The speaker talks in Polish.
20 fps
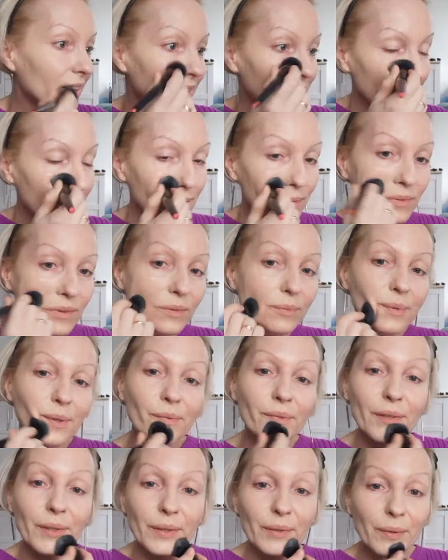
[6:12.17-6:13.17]
Jestem
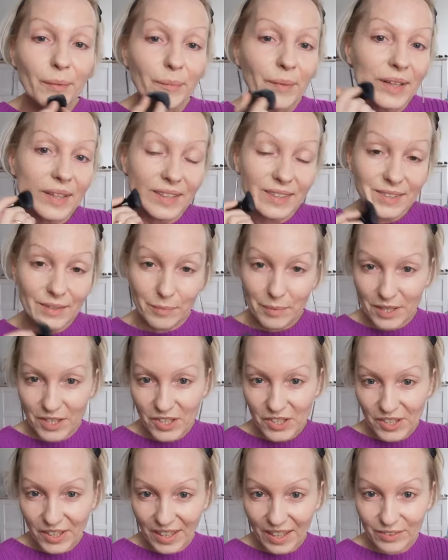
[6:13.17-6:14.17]
zupełnie normalna,
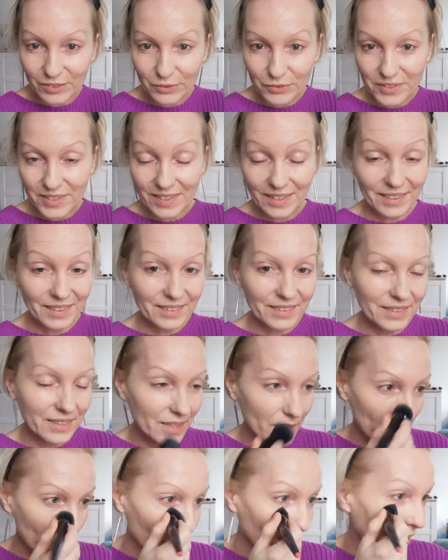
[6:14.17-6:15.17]
zobaczcie, rano wstaję tak
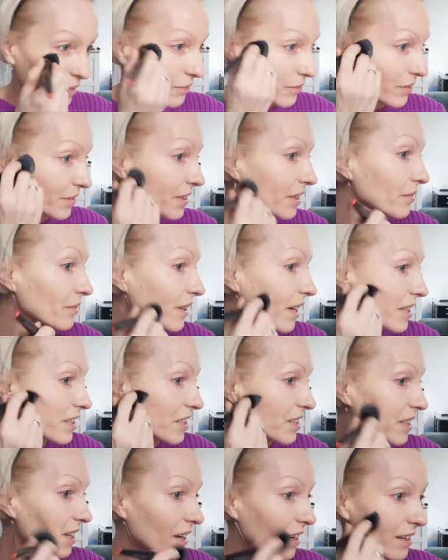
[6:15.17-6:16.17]
samo jak Wy,
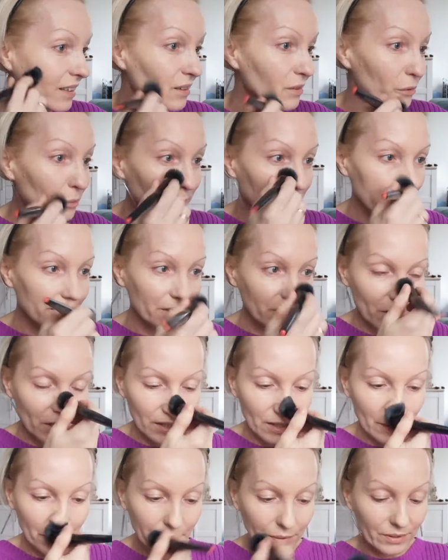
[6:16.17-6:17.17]
niewyraźna, ale lubię
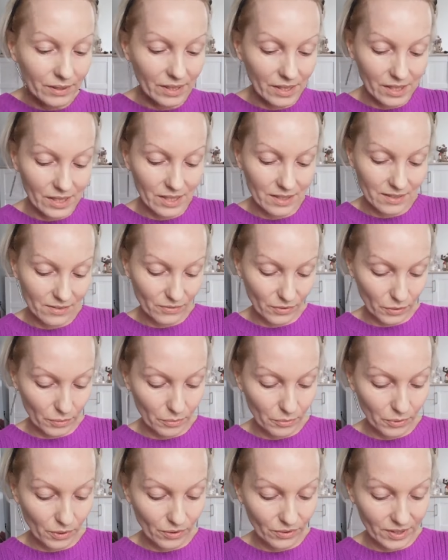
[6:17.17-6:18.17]
codziennie podkreślać swoją
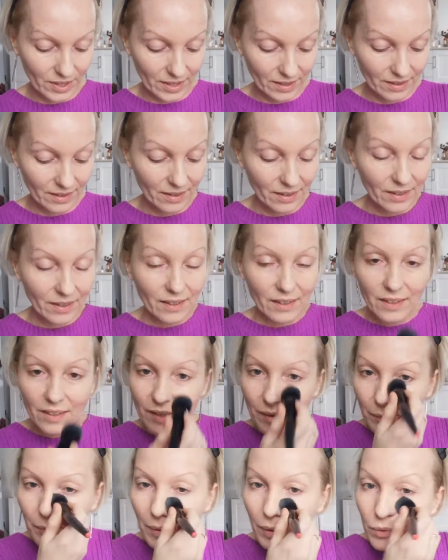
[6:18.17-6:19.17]
urodę.
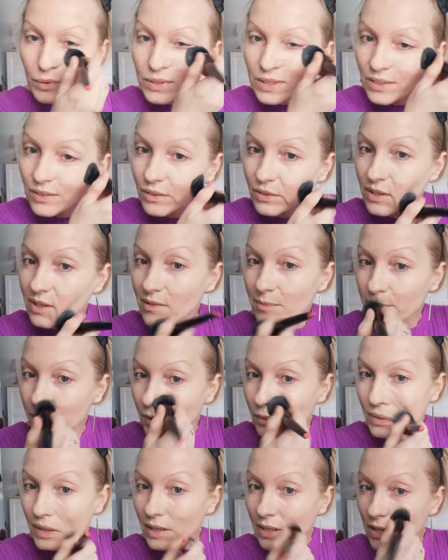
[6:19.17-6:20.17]
Mało tego,
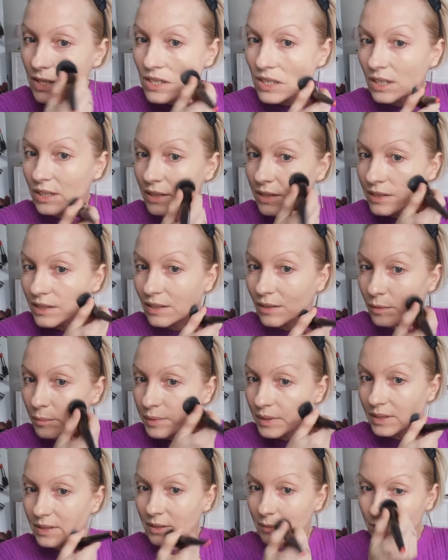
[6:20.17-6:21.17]
inspiruje jeszcze inne
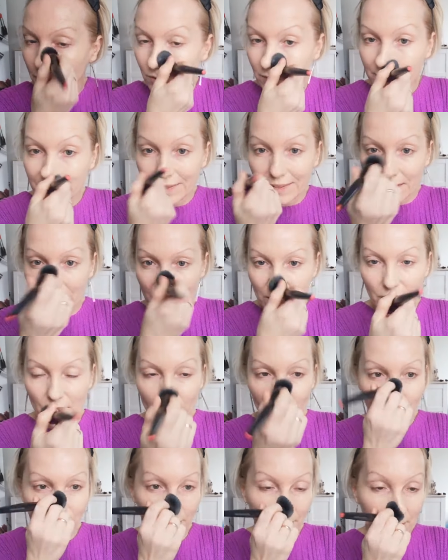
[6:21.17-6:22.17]
kobiety, by również
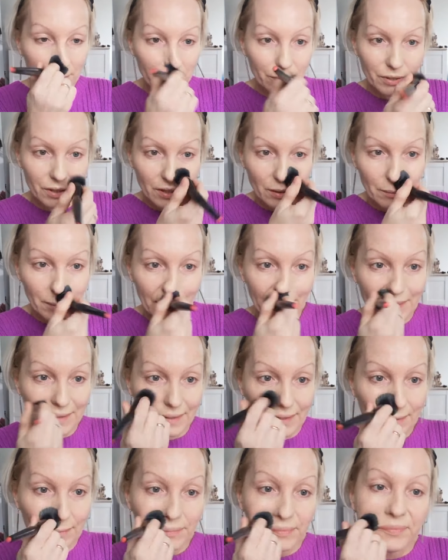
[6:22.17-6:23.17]
zaczęły dbać o siebie
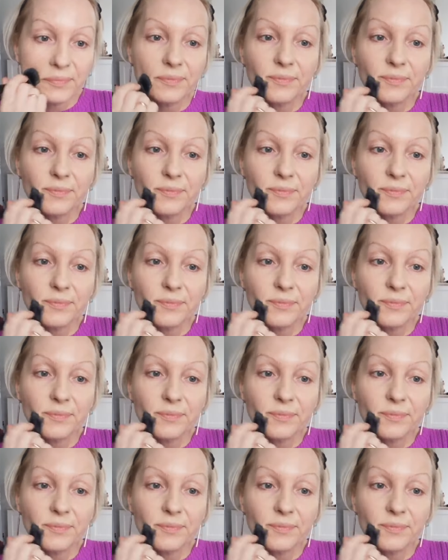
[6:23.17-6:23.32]
i